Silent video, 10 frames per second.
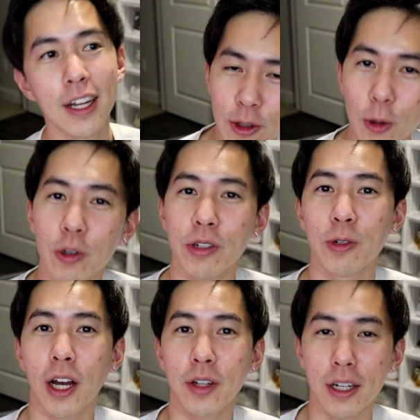终于进
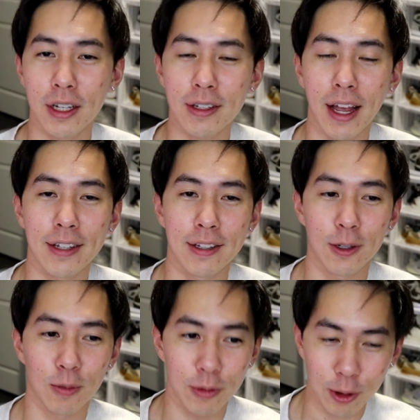入到第二天赛
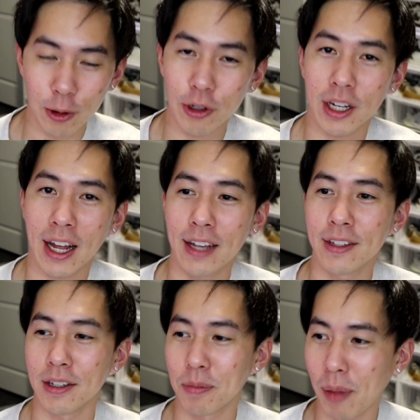事，我们终于就可以开
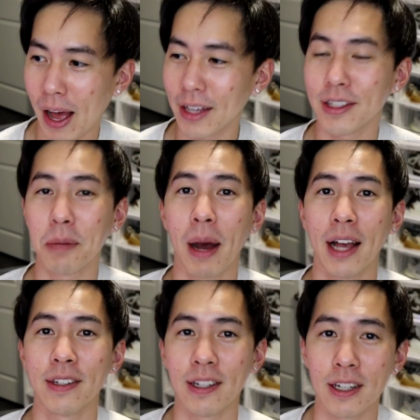始拍一些
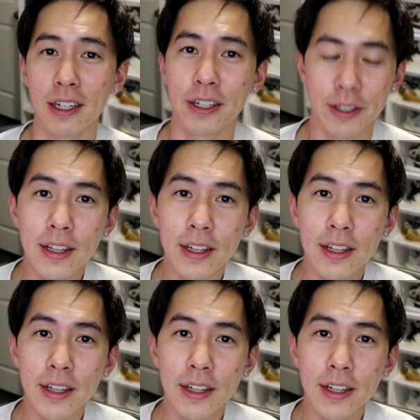牌型了。